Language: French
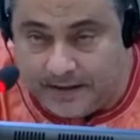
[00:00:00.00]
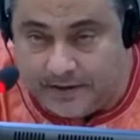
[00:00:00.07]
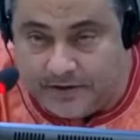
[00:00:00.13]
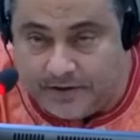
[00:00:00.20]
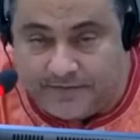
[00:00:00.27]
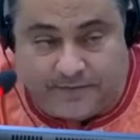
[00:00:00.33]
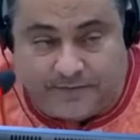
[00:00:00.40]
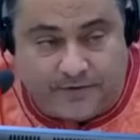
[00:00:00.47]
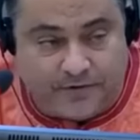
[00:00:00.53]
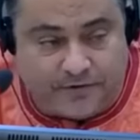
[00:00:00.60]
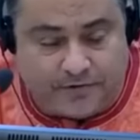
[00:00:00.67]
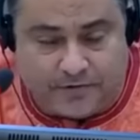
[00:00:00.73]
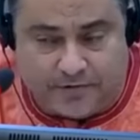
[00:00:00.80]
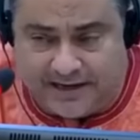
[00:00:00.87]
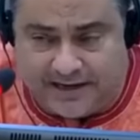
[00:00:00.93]
J'ai fui,
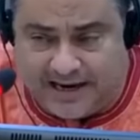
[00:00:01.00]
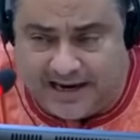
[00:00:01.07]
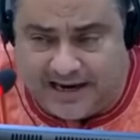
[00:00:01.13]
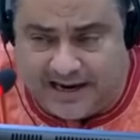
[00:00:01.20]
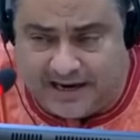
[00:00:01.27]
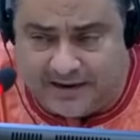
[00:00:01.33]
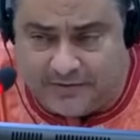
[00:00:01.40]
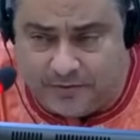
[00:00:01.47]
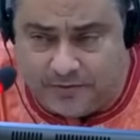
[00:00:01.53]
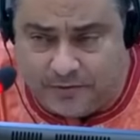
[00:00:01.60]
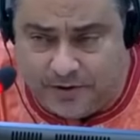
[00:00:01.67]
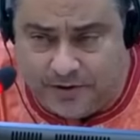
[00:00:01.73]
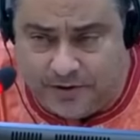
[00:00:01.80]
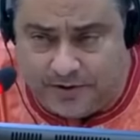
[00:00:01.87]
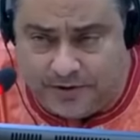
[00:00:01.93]
je crois, dans la
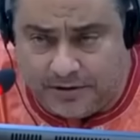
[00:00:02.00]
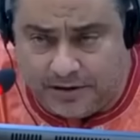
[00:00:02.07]
nuit,